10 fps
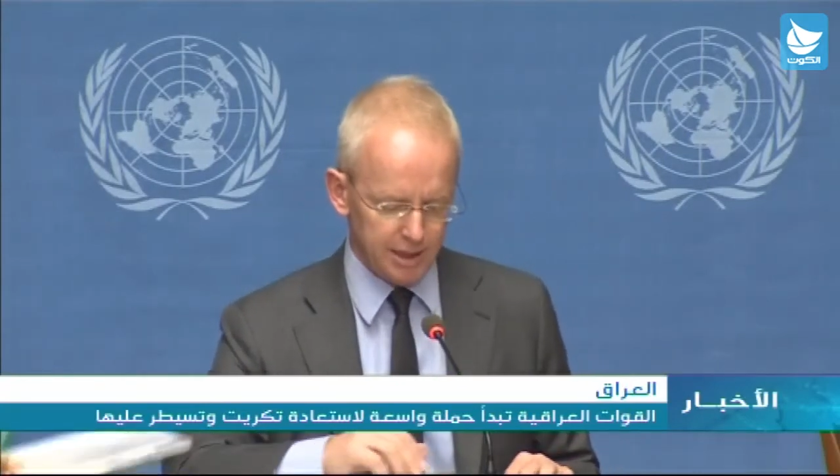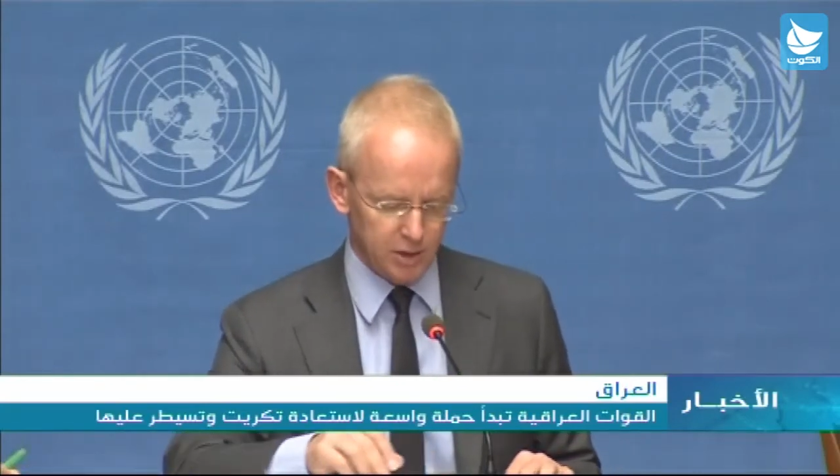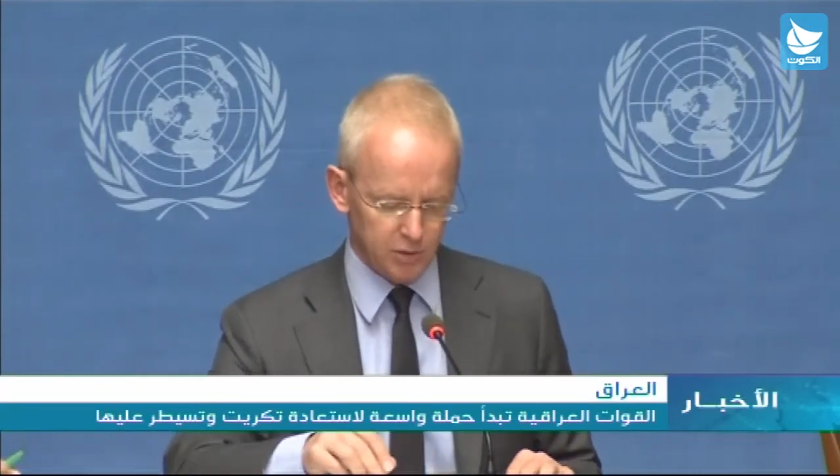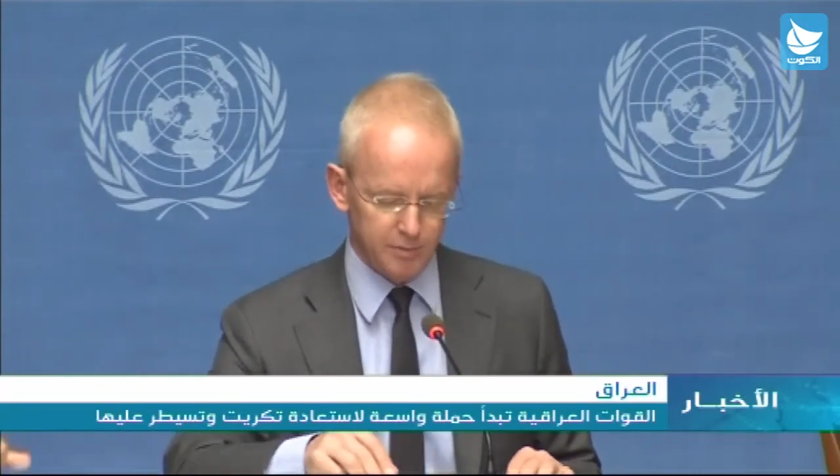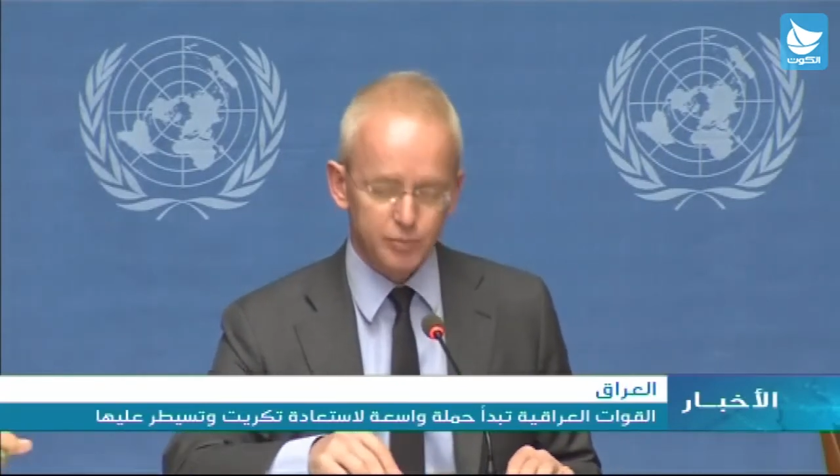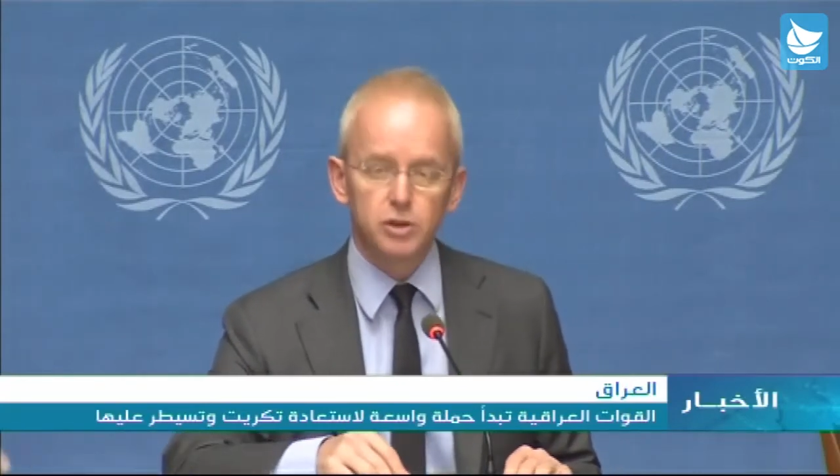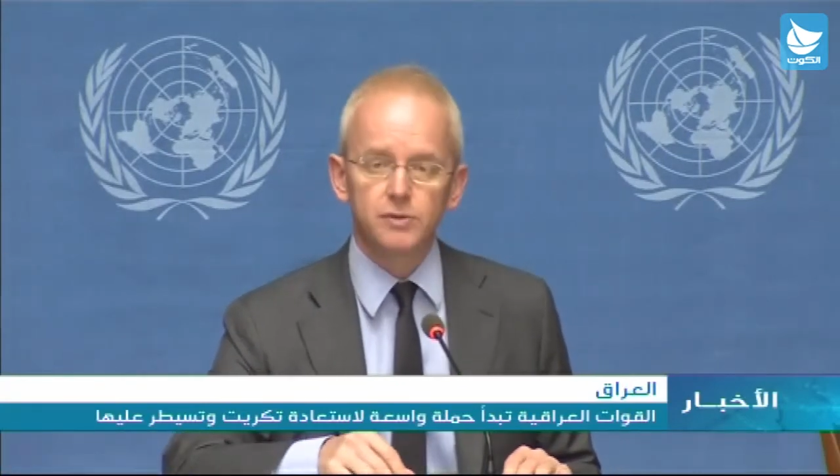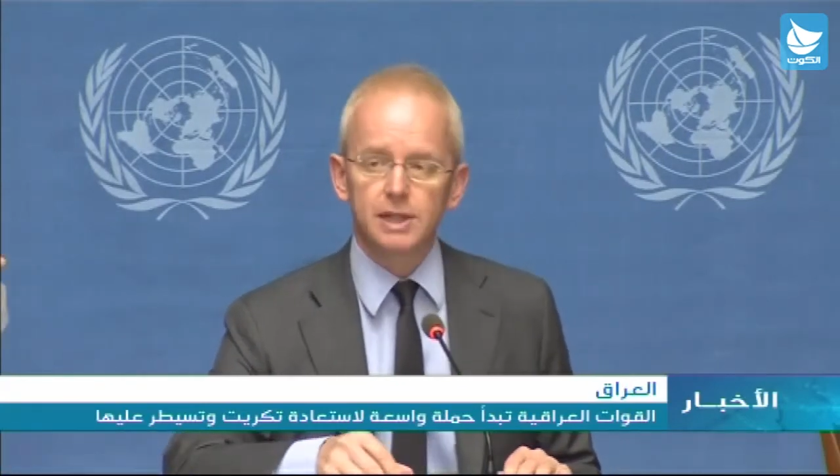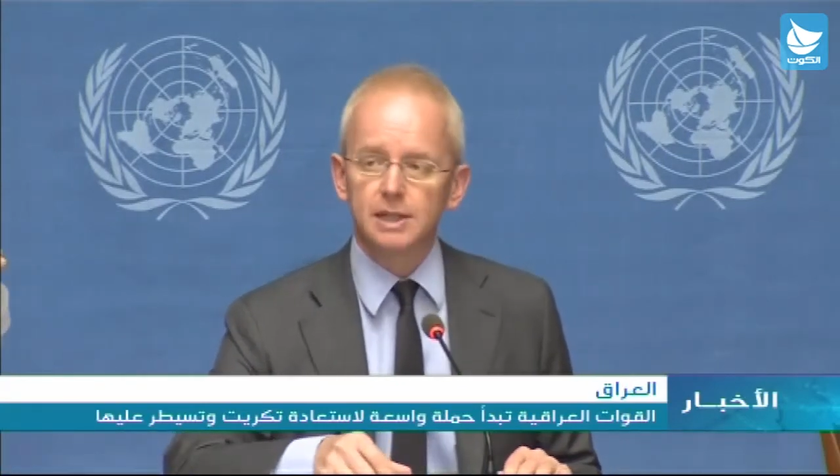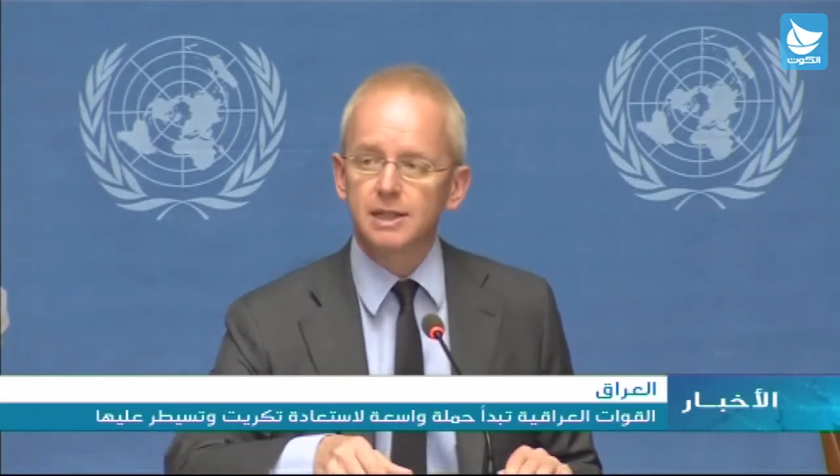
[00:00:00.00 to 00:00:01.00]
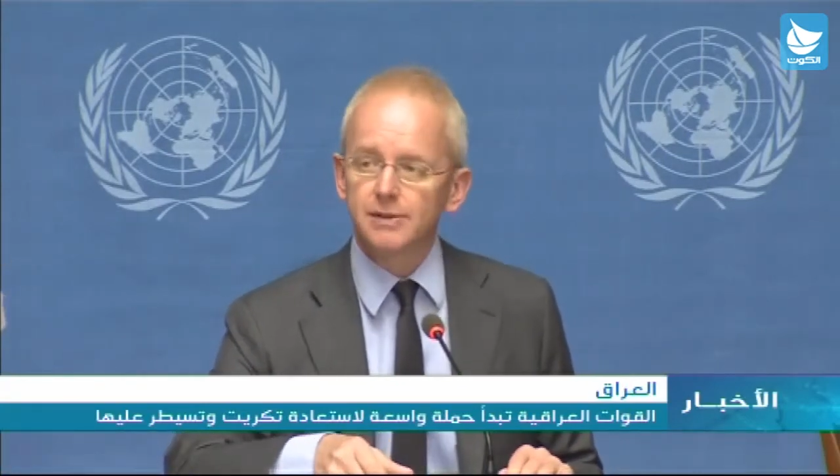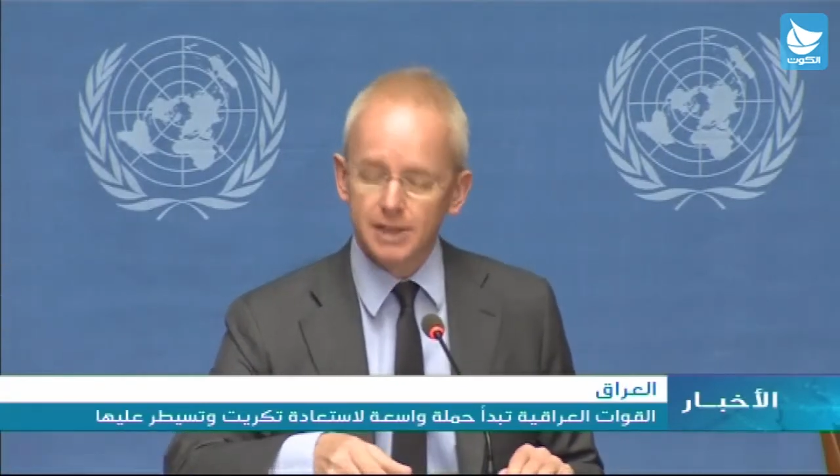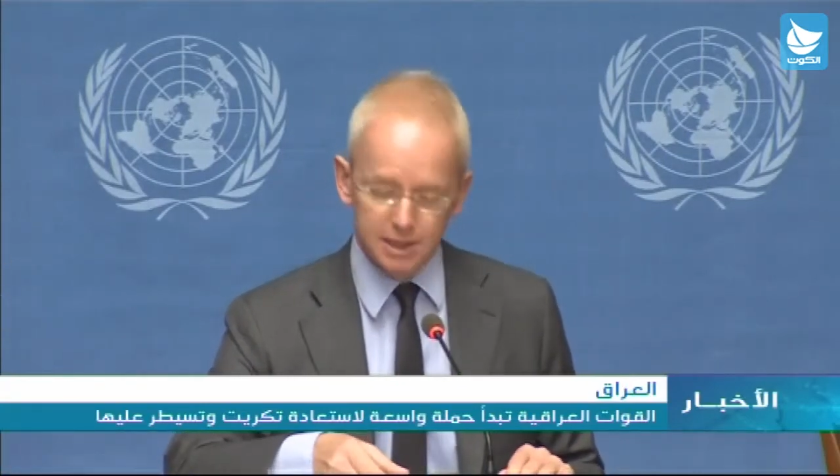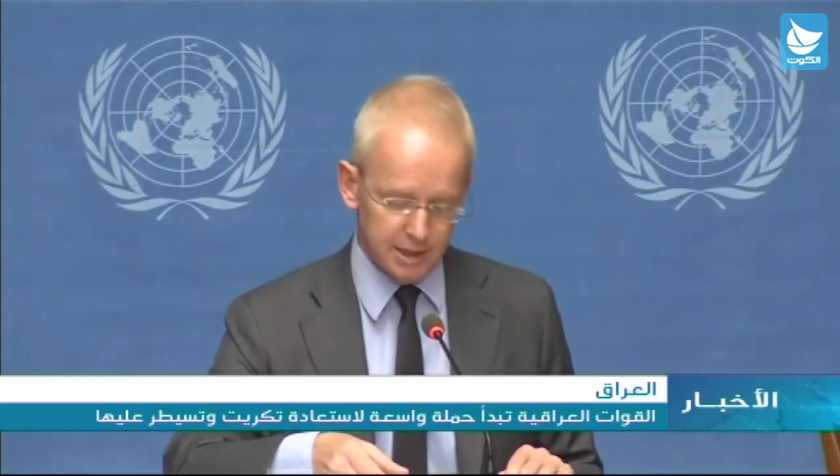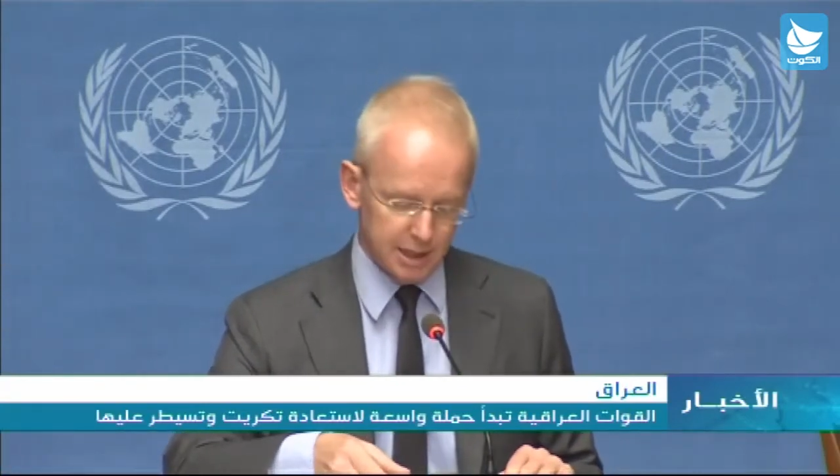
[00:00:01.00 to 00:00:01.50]
مليون لاجئ
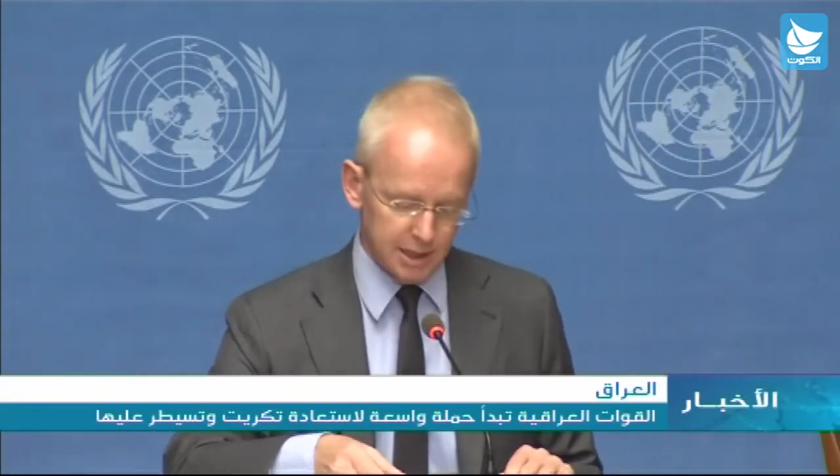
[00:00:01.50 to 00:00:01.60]
عراقي من